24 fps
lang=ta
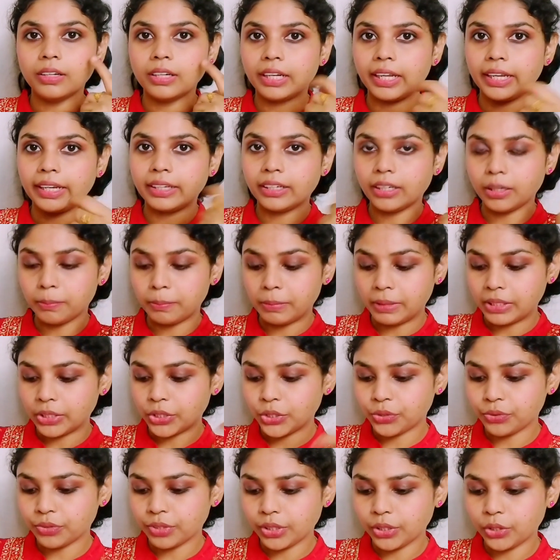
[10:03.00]
லைட்டாக ப்ளஷ்
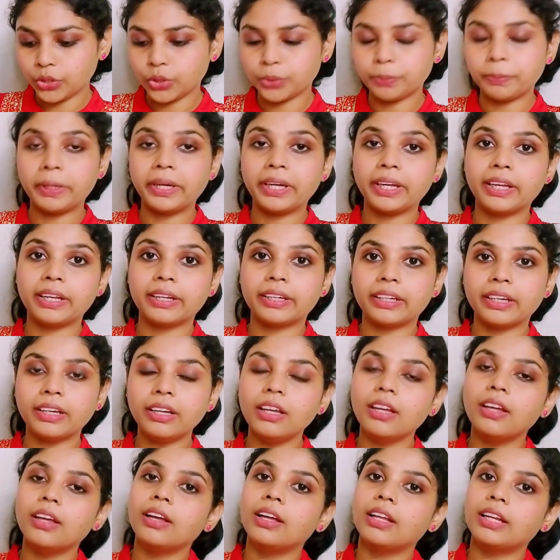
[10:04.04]
வந்து யூஸ் பண்ணிக்கிட்டேன்
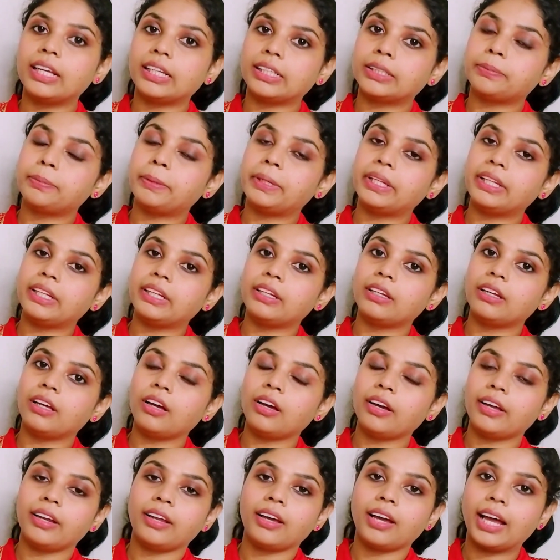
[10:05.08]
நெக்ஸ்ட் பார்த்தீங்கன்னா
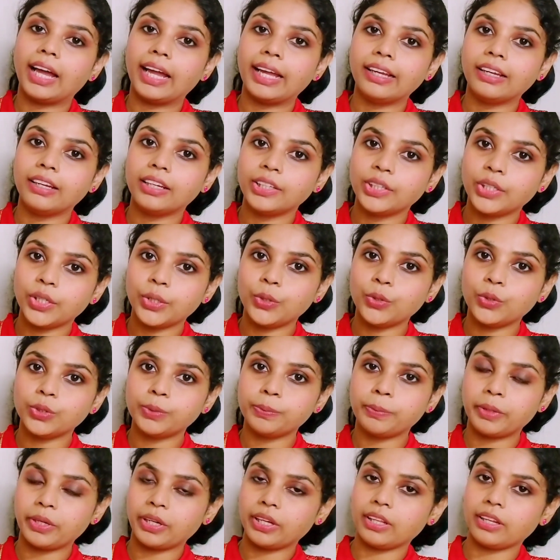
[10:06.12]
நான் ஹைலைட்டர் யூஸ்
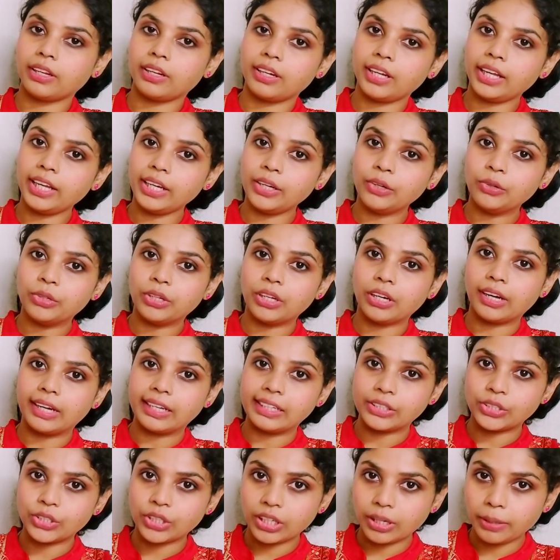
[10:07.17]
பண்ணதுனால என்னோட
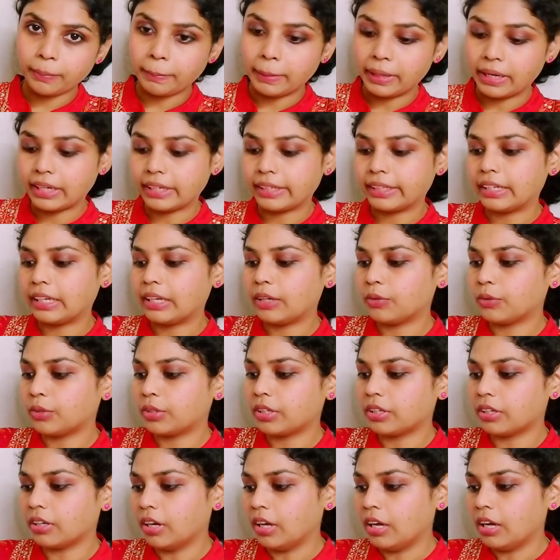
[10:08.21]
ஐஷேடோ பேலட்லேயே
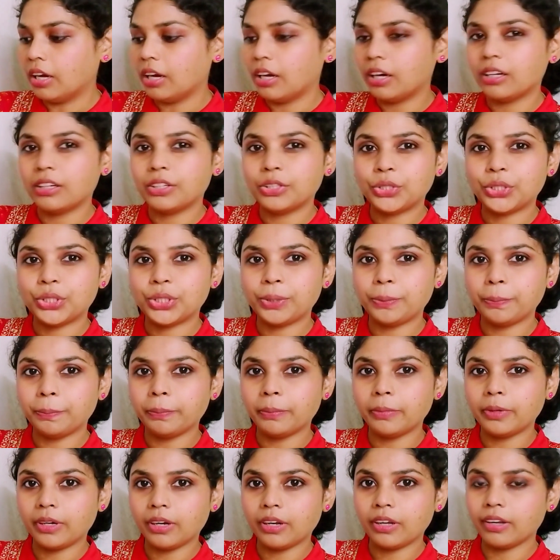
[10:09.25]
ஒரு
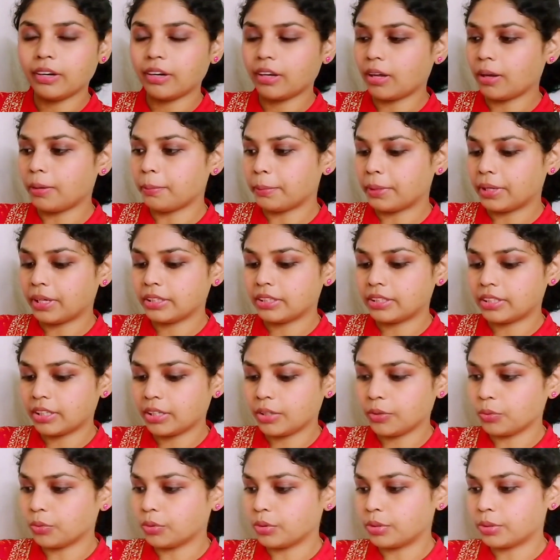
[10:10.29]
ஷிம்மராக இருக்க மாதிரி
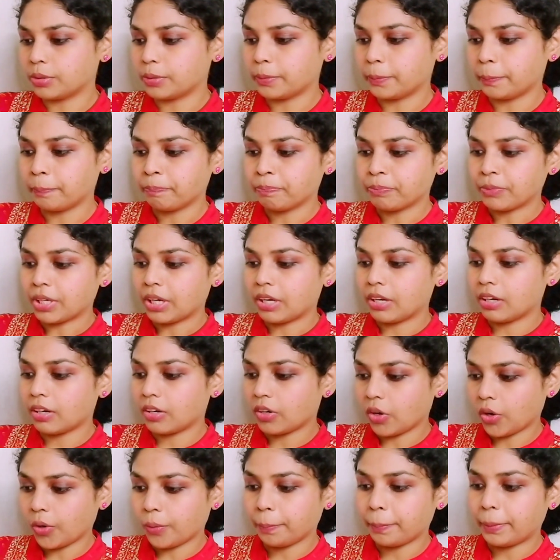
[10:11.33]
ஒரு
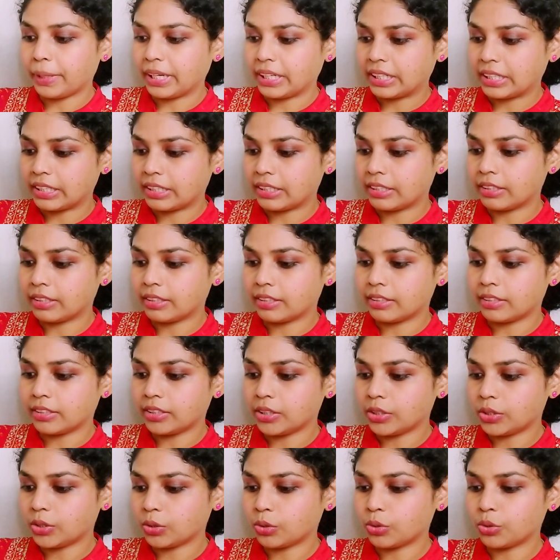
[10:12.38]
காம்பேக்ட் இருந்தது
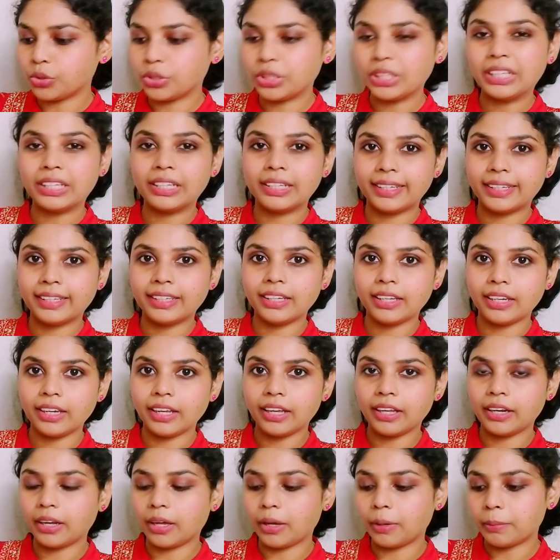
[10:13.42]
ஸோ கொஞ்சம்
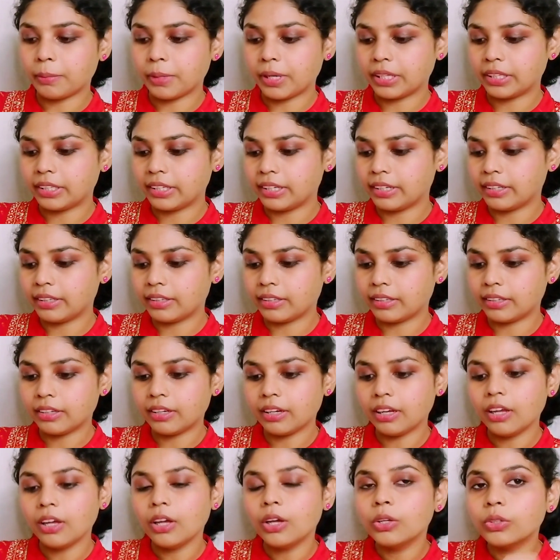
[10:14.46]
கிளிட்டரியாக இருக்க மாதிரி இருந்தது
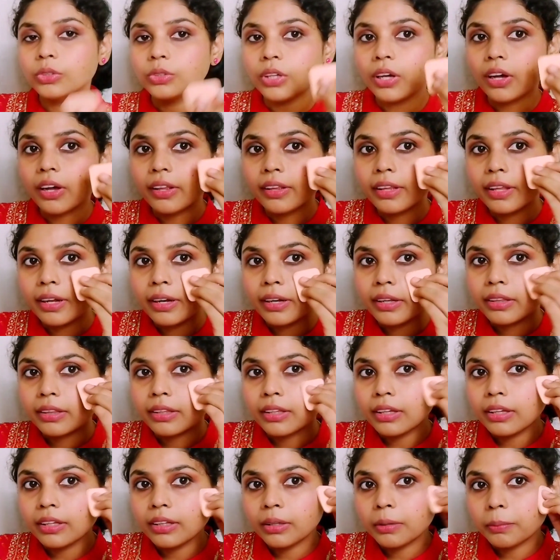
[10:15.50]
ஸோ அதை
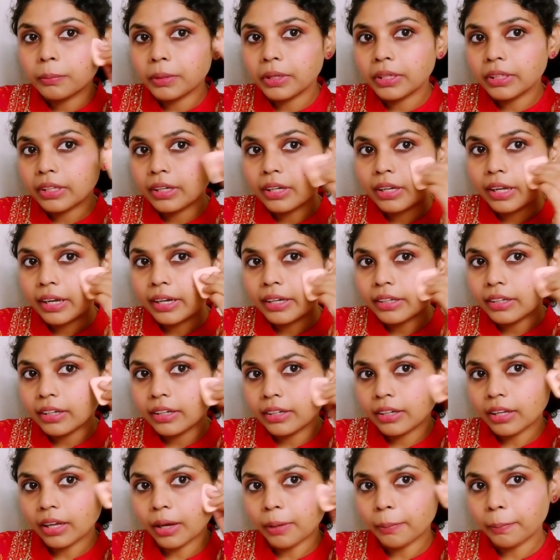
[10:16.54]
எடுத்து இந்த மாதிரி லைட்டாக
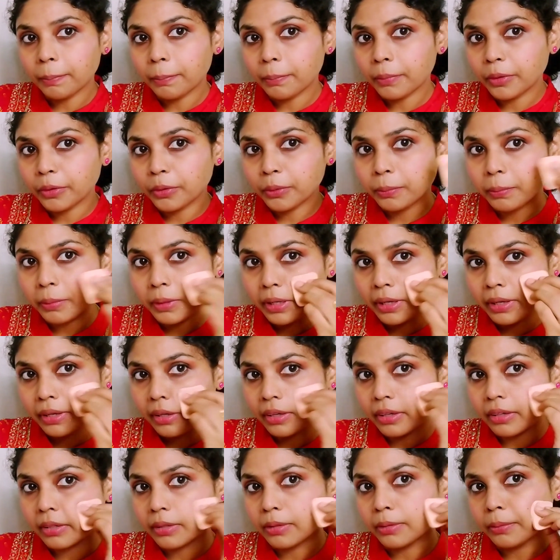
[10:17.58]
டேப் மட்டும்
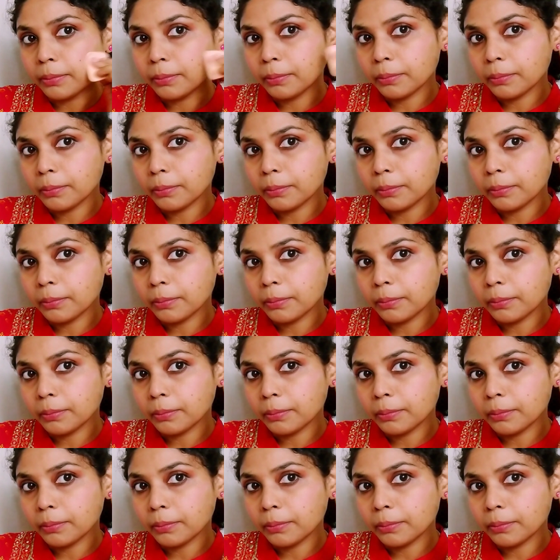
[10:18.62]
பண்ணிக்கிறேன்